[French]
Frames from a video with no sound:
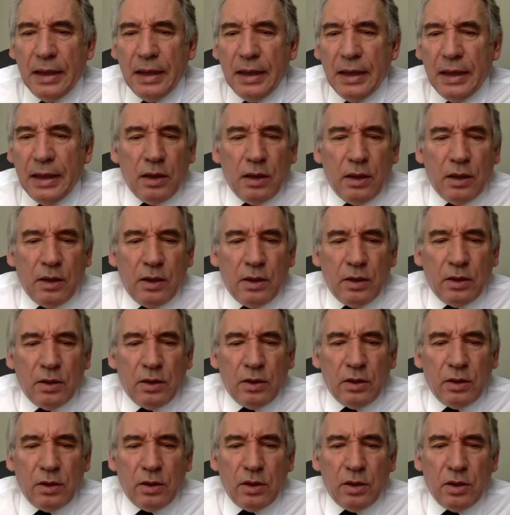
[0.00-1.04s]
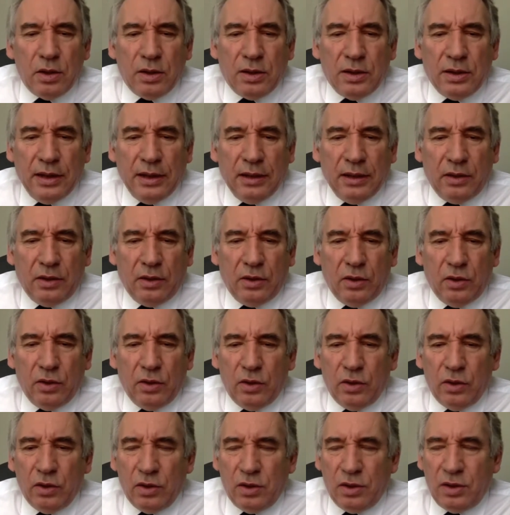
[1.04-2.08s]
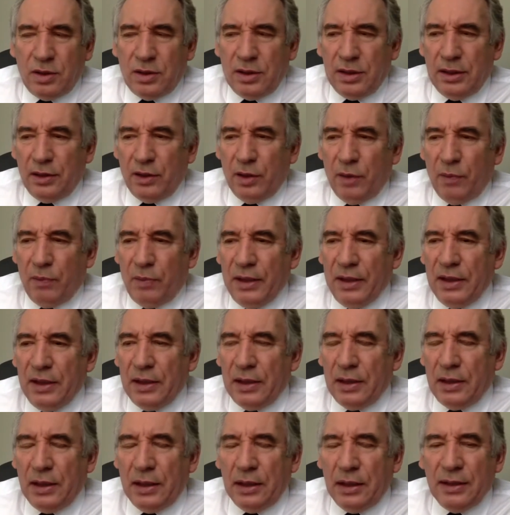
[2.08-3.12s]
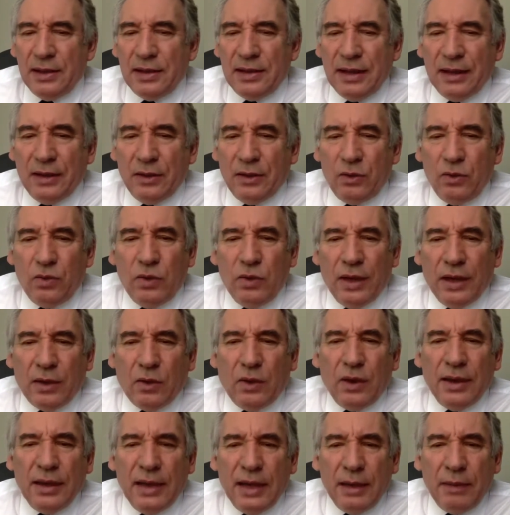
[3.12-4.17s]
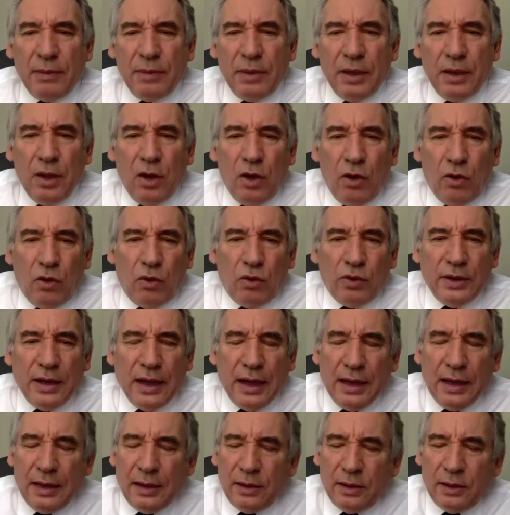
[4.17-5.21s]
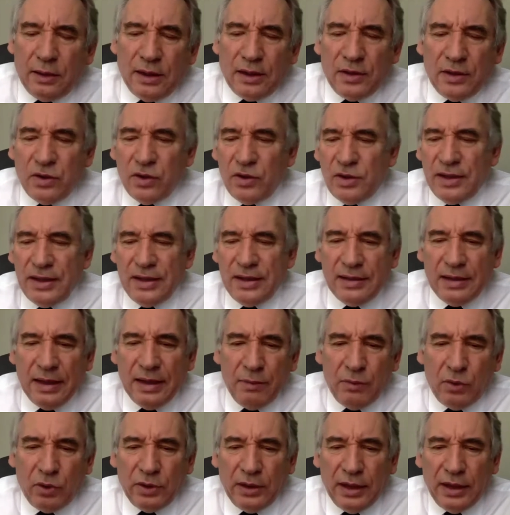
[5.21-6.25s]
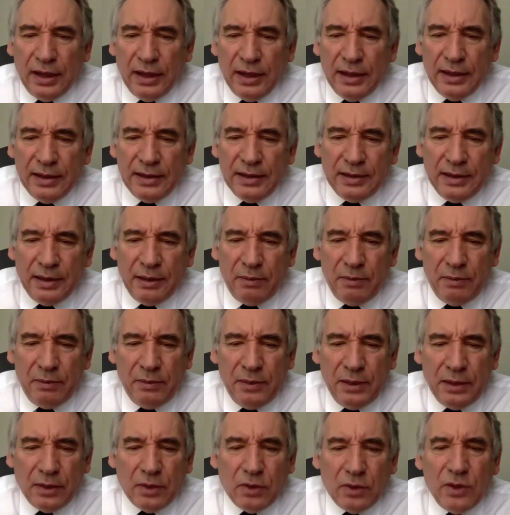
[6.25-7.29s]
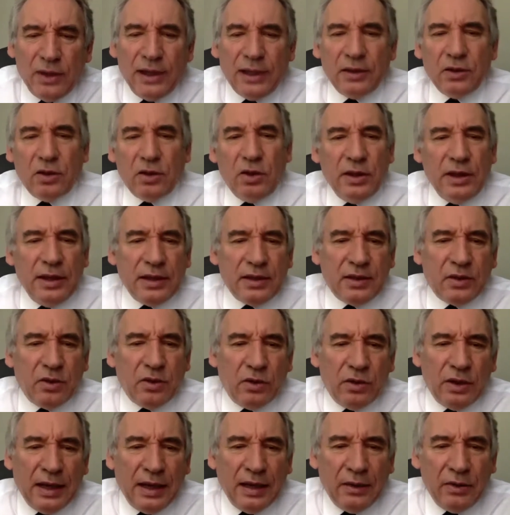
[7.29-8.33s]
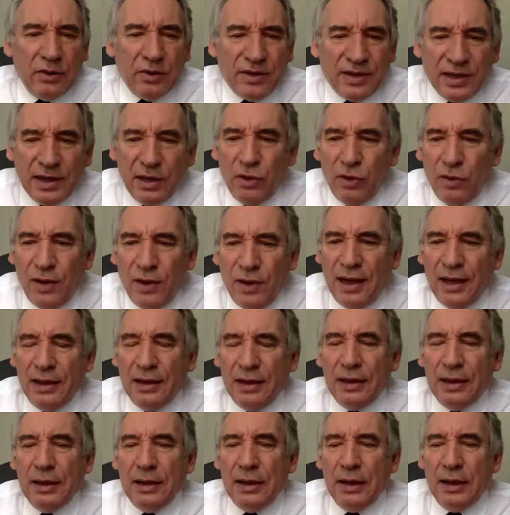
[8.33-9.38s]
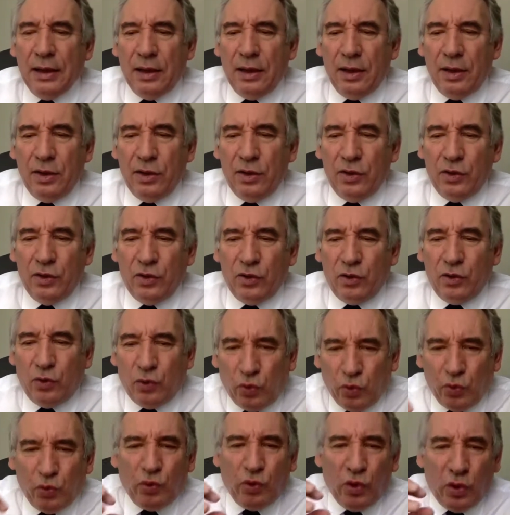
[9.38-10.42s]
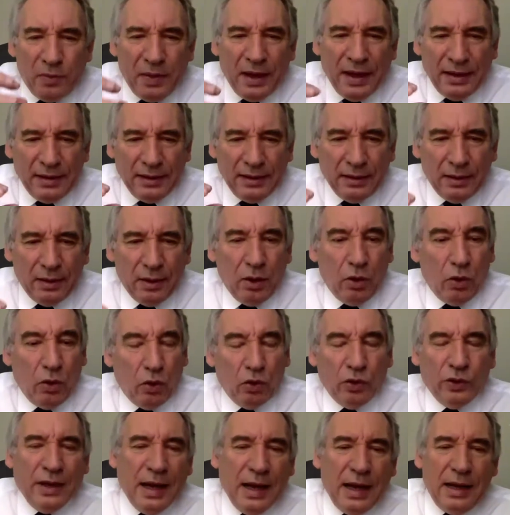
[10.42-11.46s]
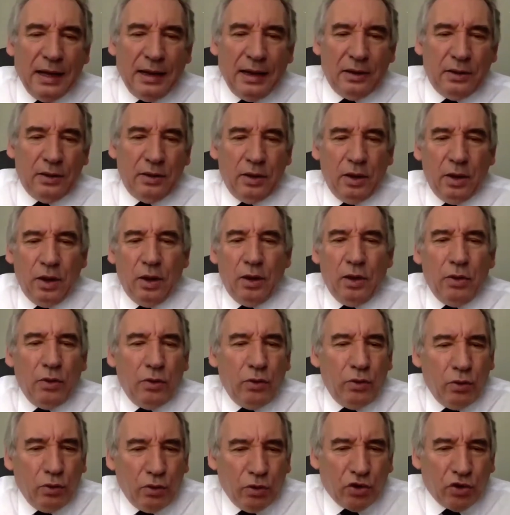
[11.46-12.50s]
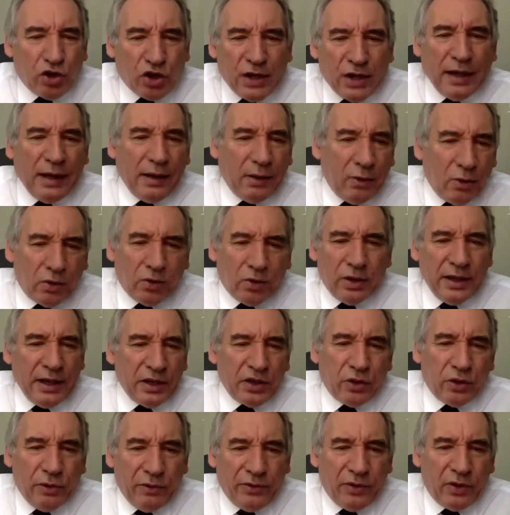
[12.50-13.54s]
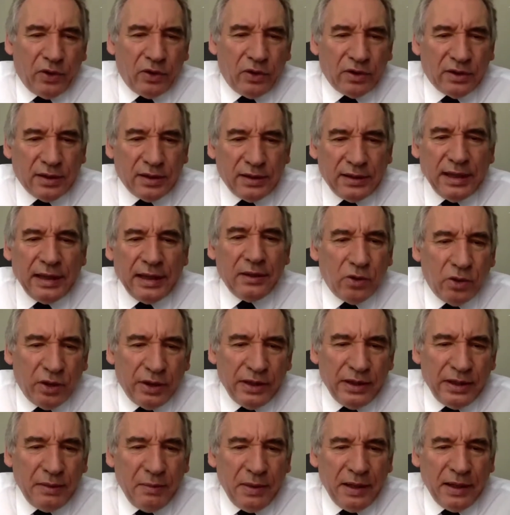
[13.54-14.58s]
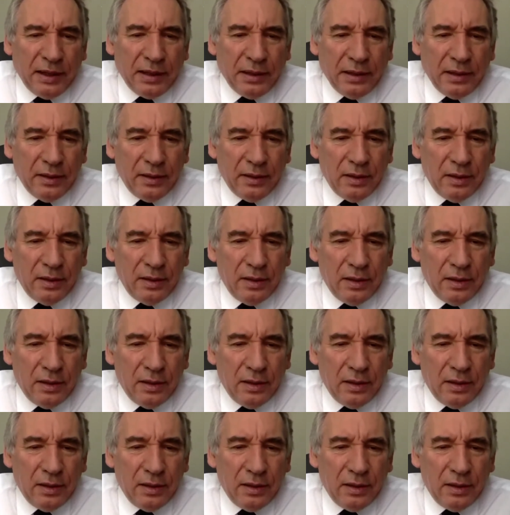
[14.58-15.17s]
Euh, c'est un pays qui a des atouts incroyables. On a Dassault Systèmes, on a ST Microelectronics, on a le CEA, tout domaine. On a une chaire au Collège de France d'algorithmique.